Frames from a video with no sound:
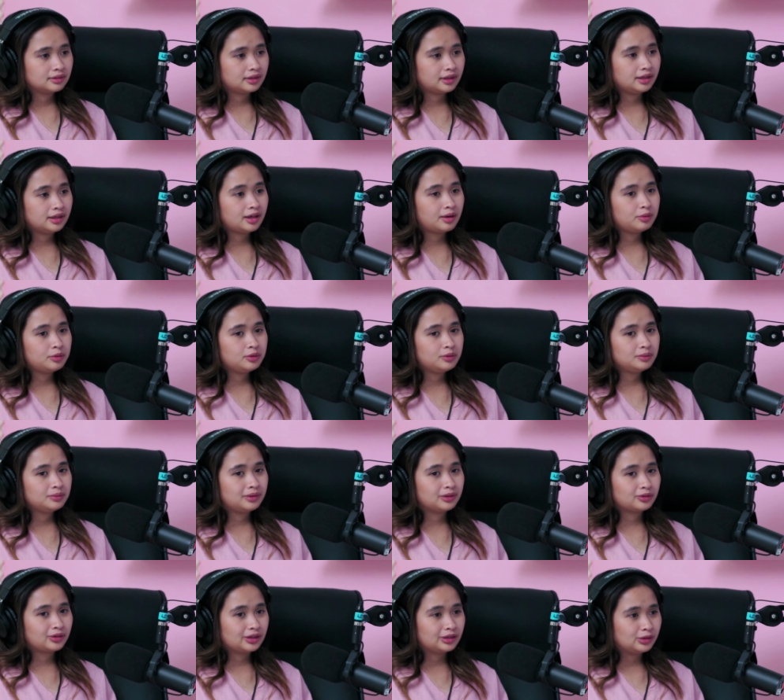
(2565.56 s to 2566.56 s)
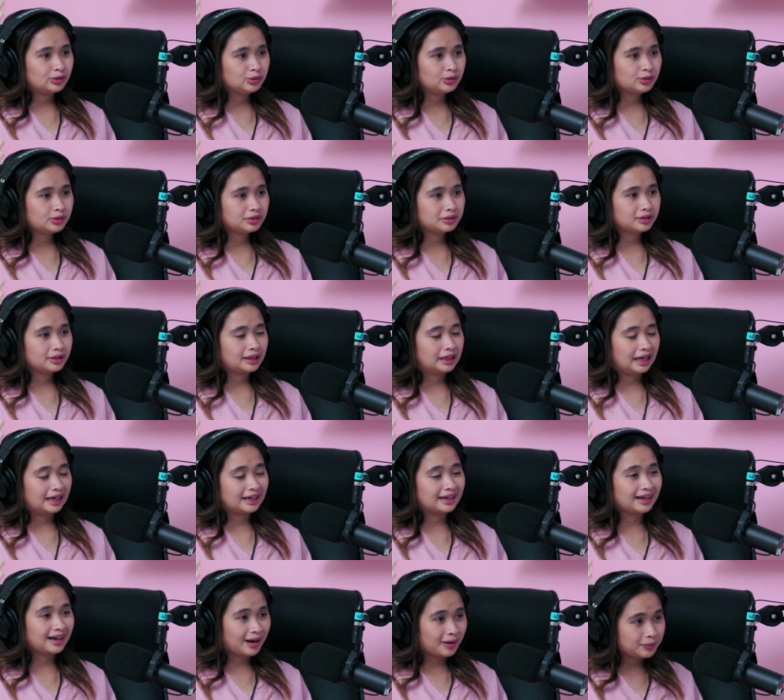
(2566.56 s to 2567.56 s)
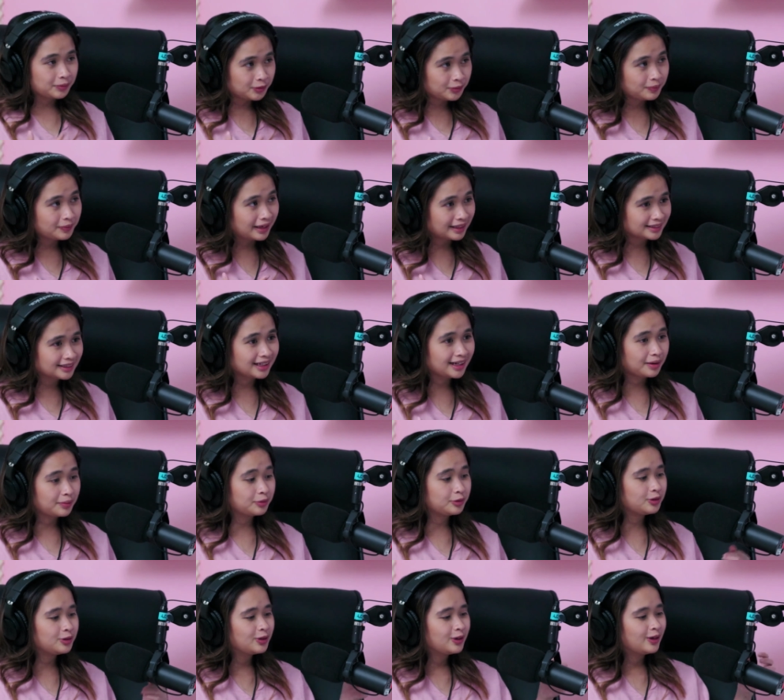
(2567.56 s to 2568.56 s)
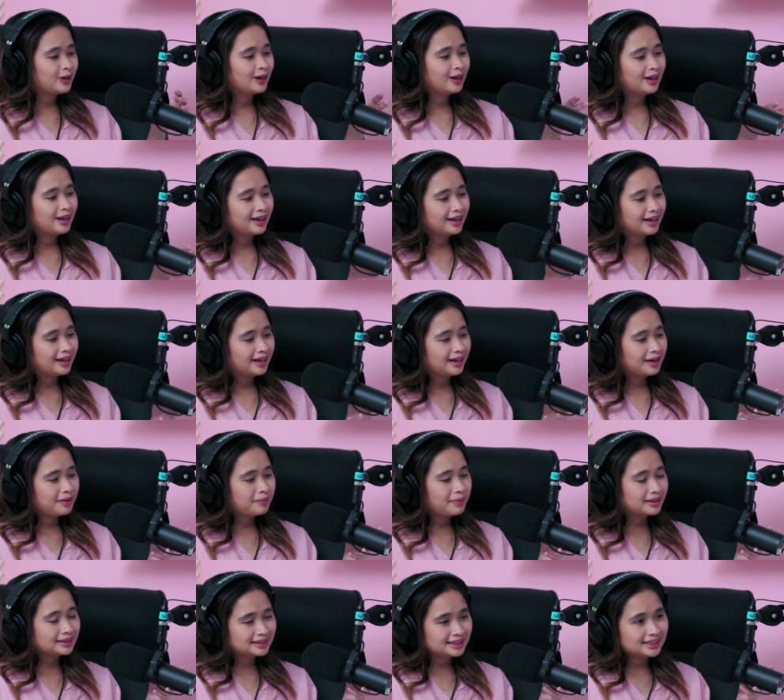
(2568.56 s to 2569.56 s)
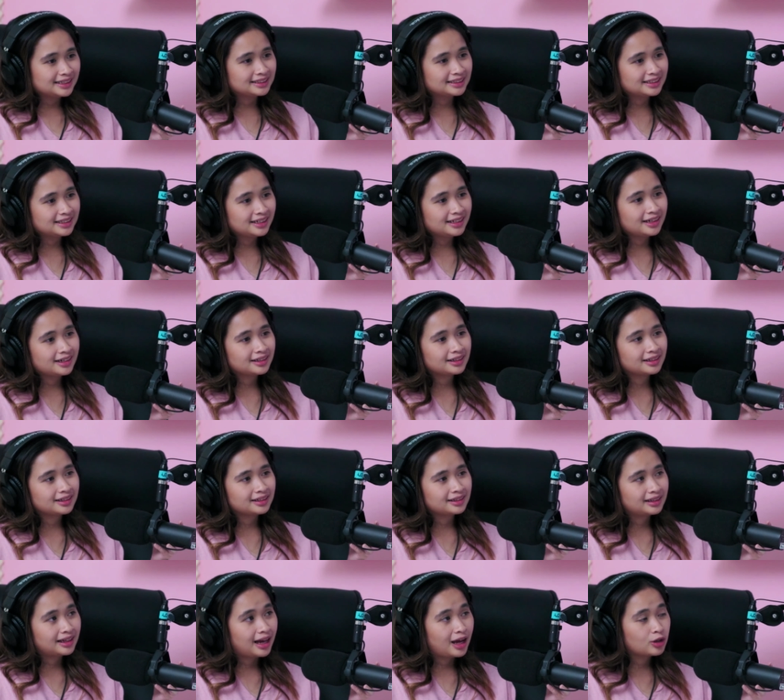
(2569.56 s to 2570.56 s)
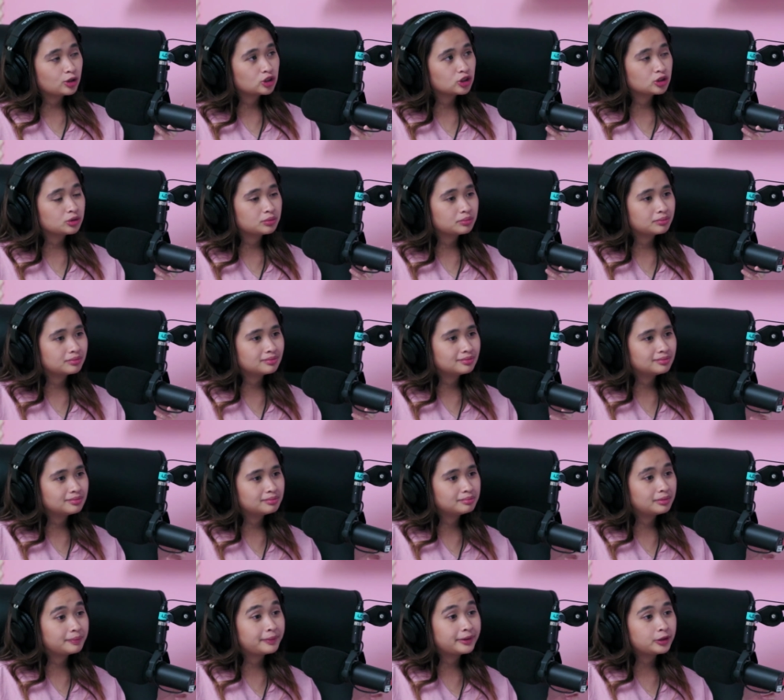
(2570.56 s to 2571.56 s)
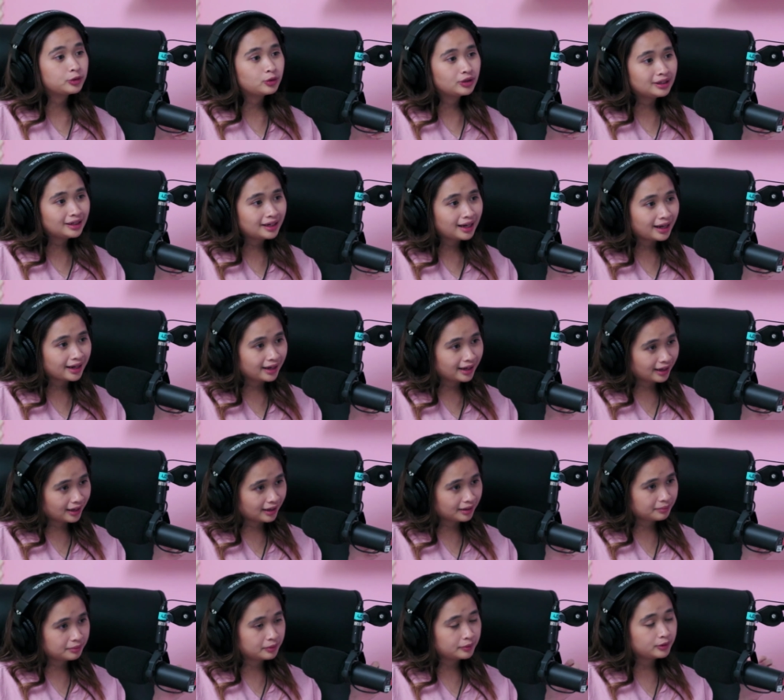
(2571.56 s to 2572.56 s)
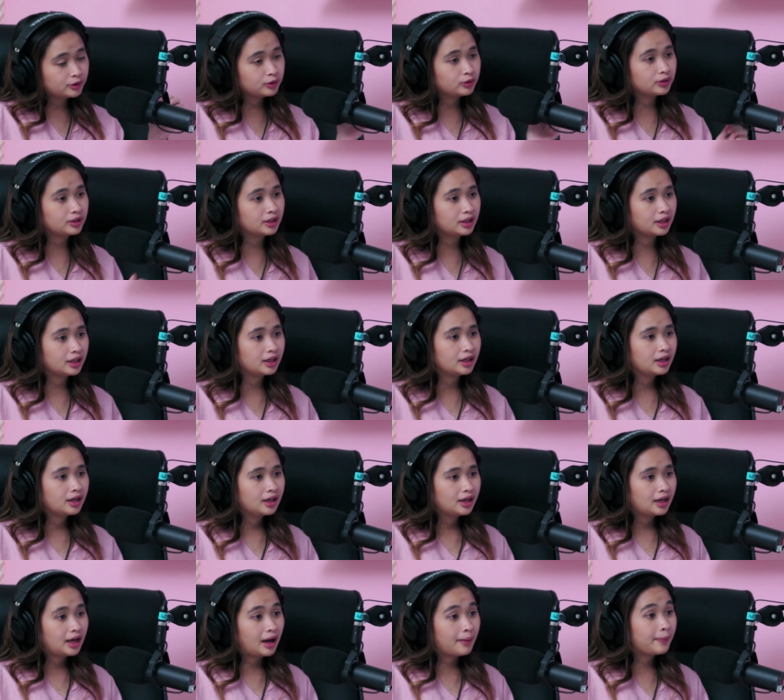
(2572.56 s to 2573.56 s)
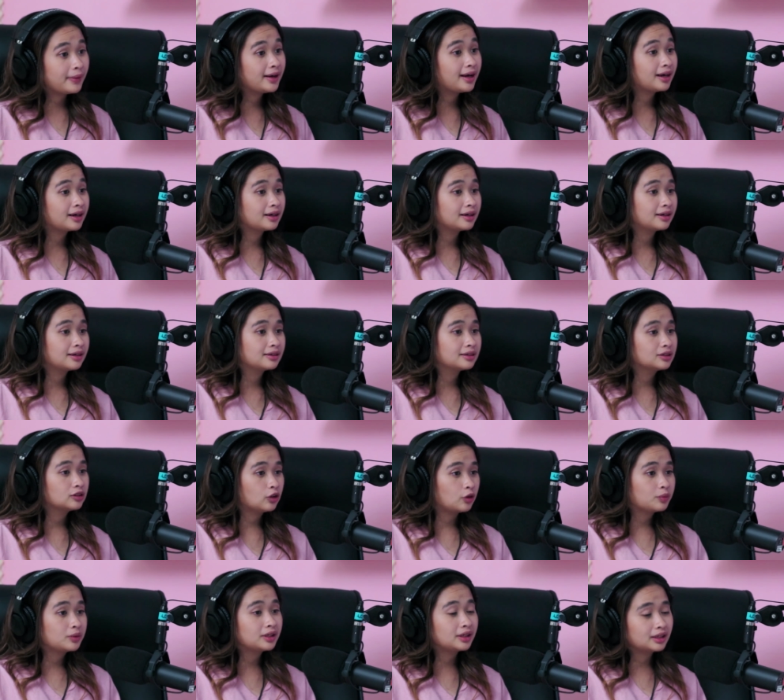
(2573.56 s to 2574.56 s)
jadi kamu melakukan itu karena kamu merasa kamu masih istri. masih istrinya dan harus memenuhi lah ya memenuhi apa yang suami